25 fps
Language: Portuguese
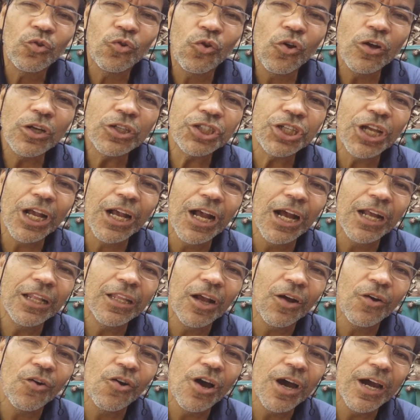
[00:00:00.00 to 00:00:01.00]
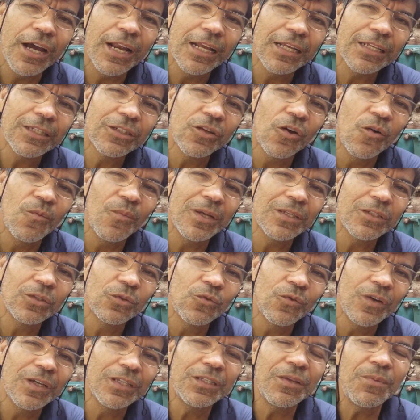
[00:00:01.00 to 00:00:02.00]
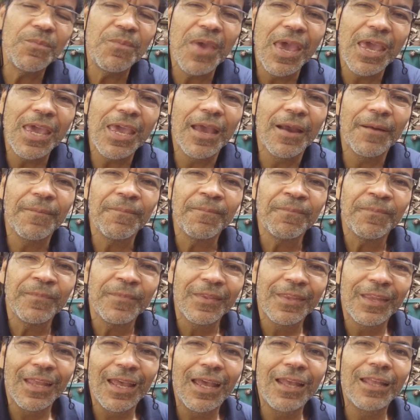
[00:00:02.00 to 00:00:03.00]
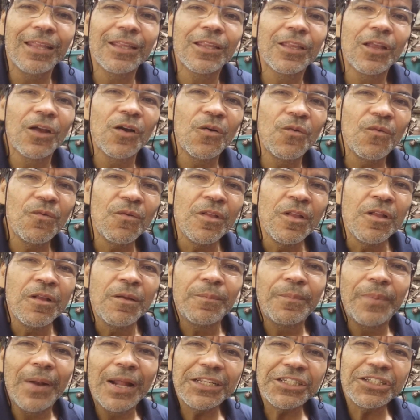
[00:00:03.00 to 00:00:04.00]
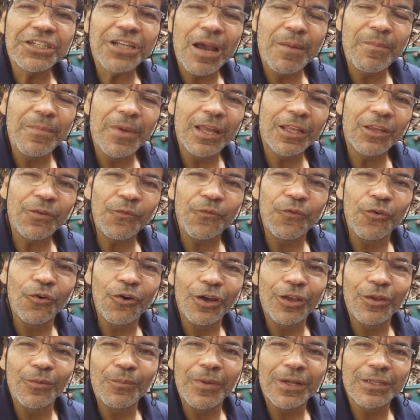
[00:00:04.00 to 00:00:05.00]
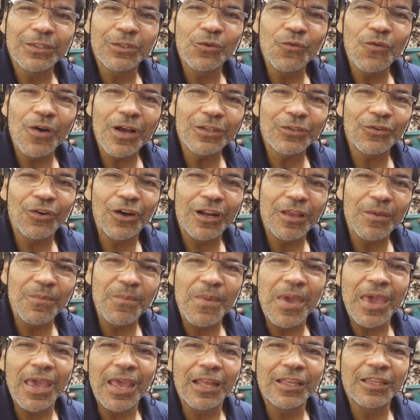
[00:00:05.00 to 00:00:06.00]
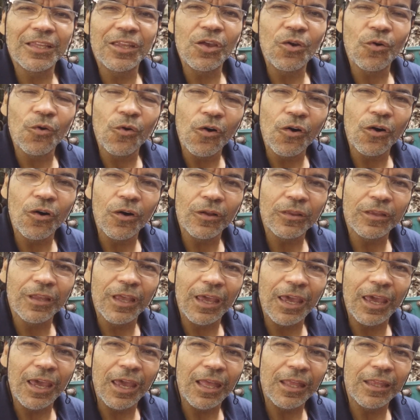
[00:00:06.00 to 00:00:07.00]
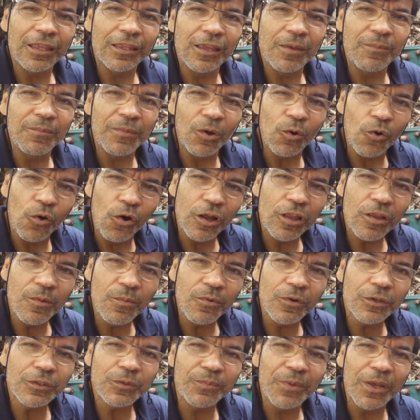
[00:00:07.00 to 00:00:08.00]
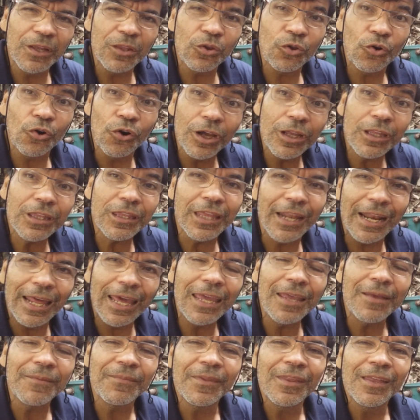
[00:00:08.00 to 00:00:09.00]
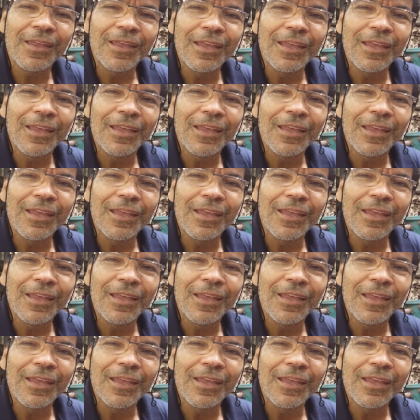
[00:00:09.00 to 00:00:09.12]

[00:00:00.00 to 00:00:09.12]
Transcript: Tô chegando agora, são umas duas e meia. Né? Então, praticamente foi umas duas horas e meia de, de, de ônibus, metrô e trem